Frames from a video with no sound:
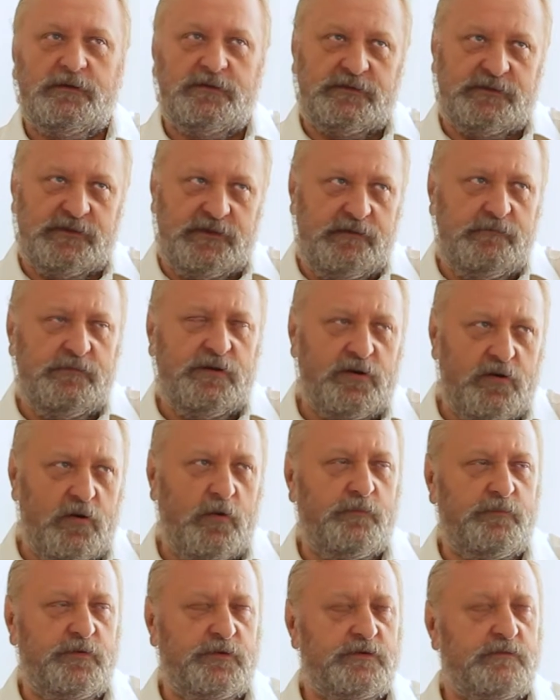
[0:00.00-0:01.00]
y, z nimi
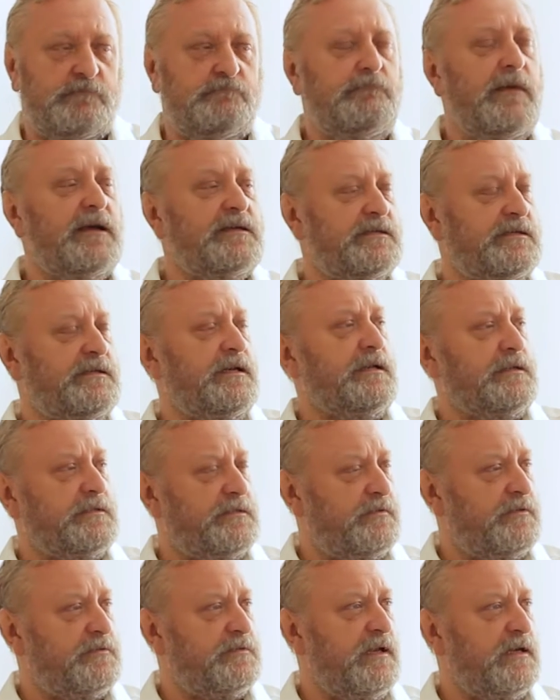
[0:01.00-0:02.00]
robisz, ma
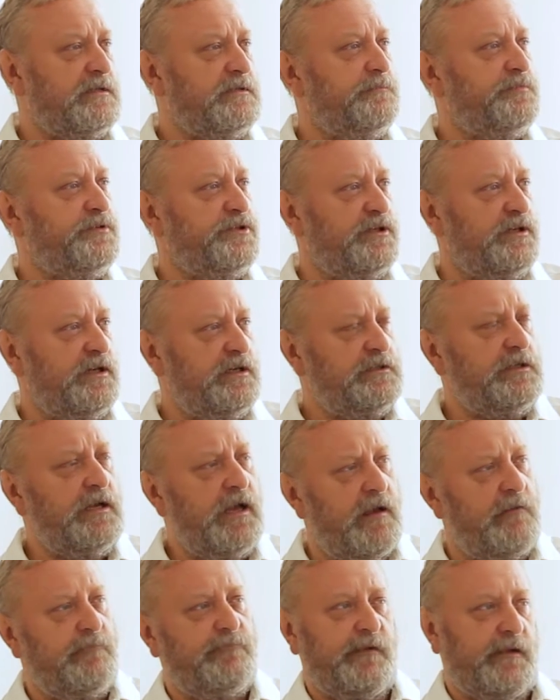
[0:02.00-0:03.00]
sens, to znaczy
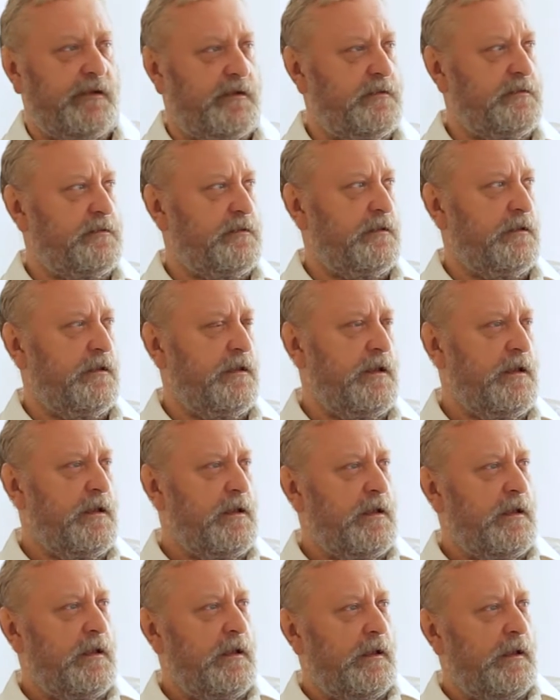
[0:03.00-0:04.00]
przyniesie efekt.
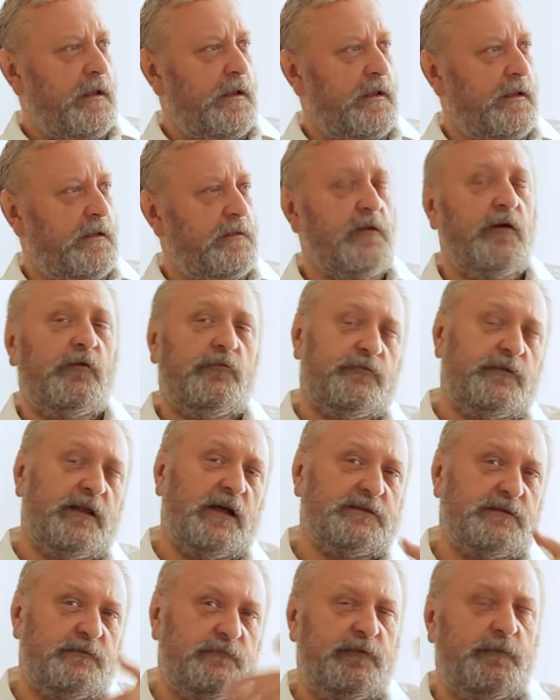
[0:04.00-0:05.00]
E, no, w
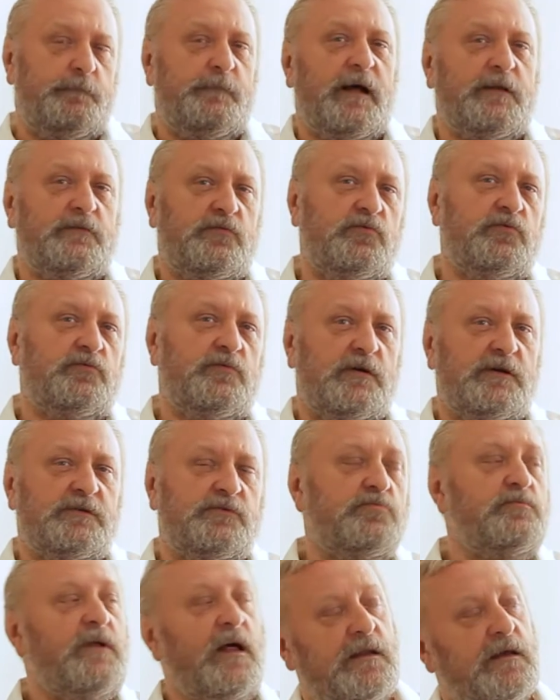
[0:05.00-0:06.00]
naszym wypadku to
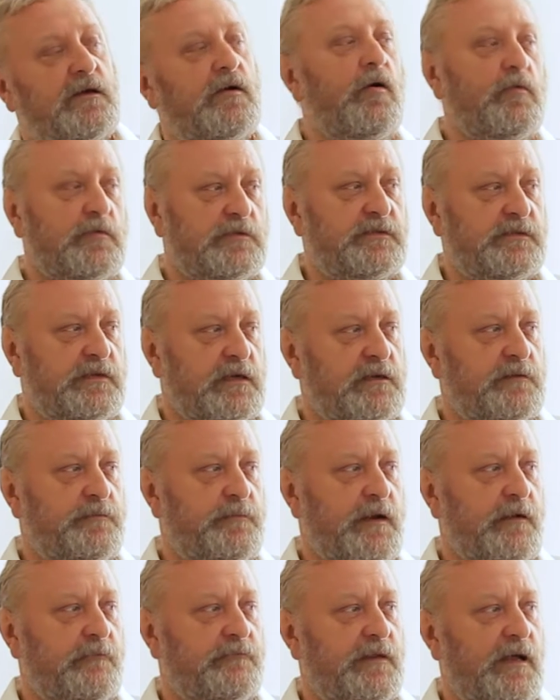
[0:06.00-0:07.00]
jest udany koncert,
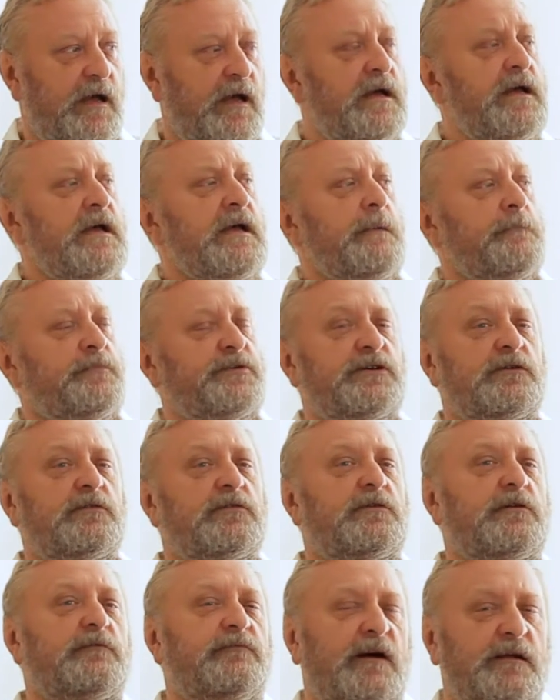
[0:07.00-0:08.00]
prawda?
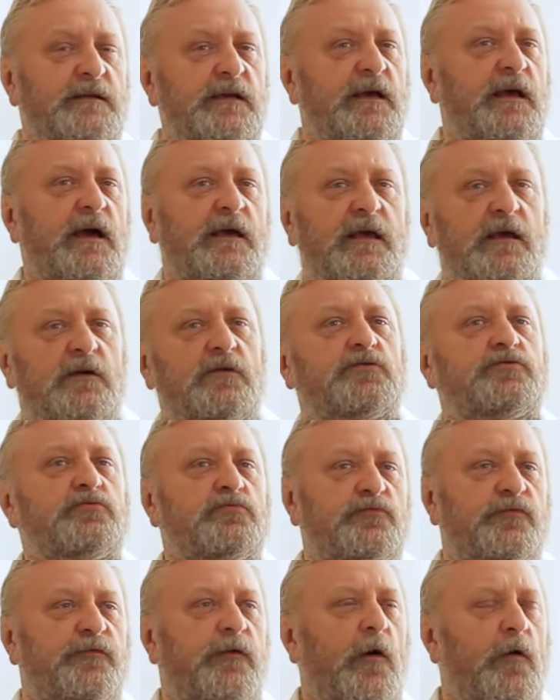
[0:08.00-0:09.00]
Przygotowanie jakiegoś
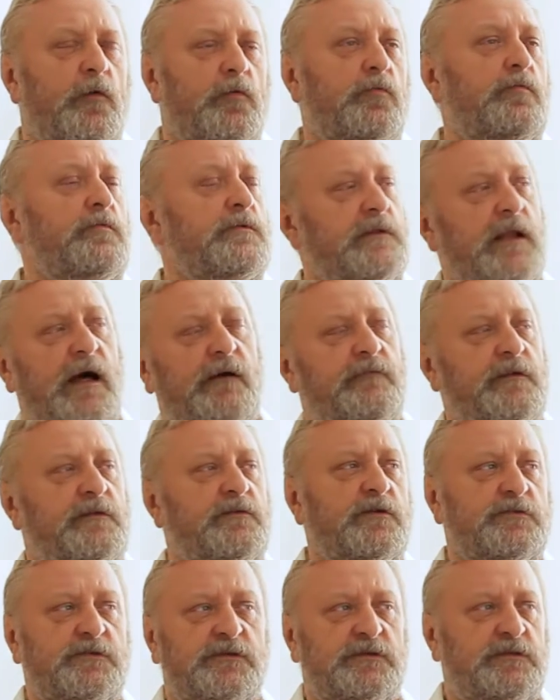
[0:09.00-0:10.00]
utworu, nawet
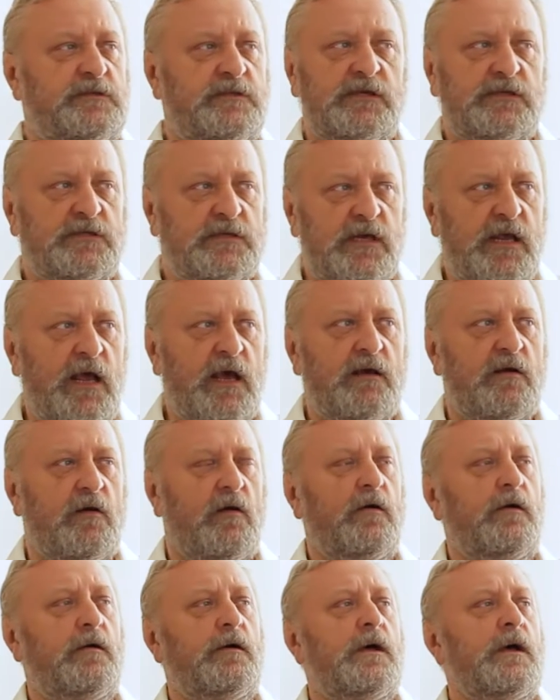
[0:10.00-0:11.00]
dosyć
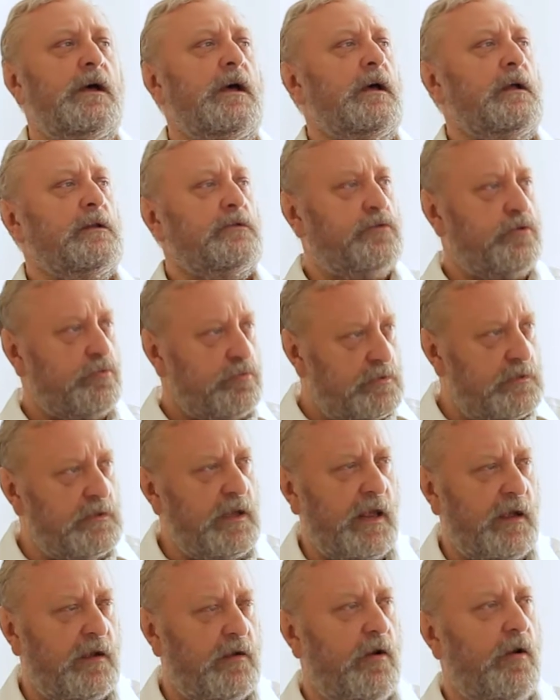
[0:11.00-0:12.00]
ciężkiego,
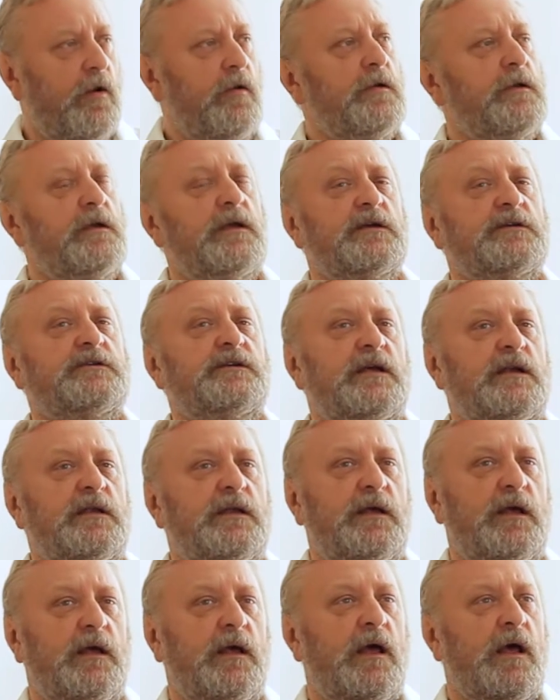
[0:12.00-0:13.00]
trudnego,
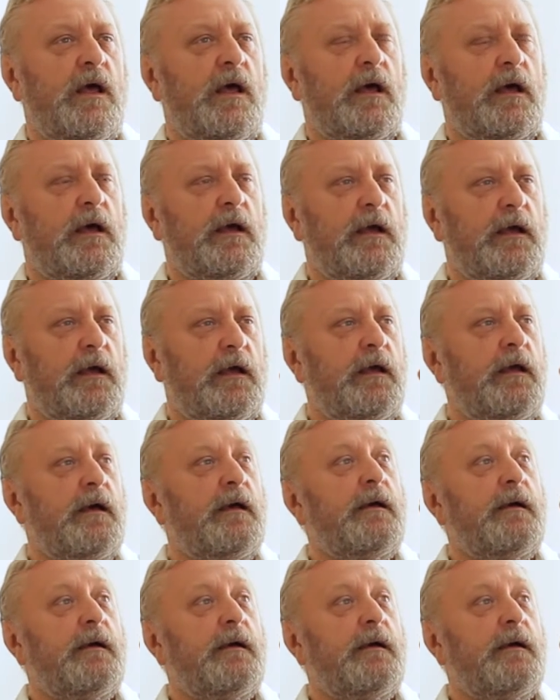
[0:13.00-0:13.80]
jeżeli e,